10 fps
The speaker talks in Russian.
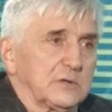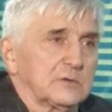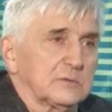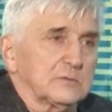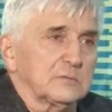э,
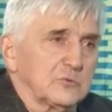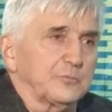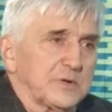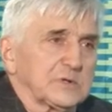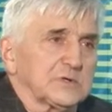ну,
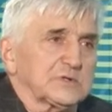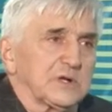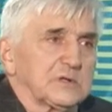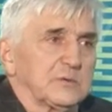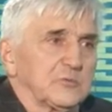
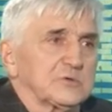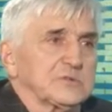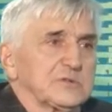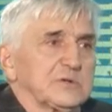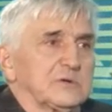поддержать
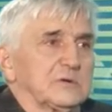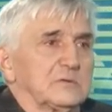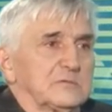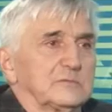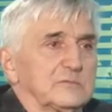
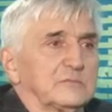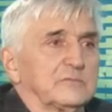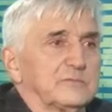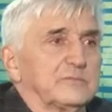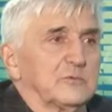немножечко
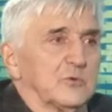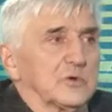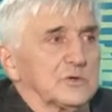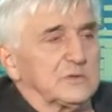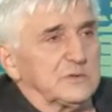
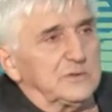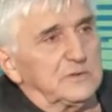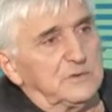город. И... То есть в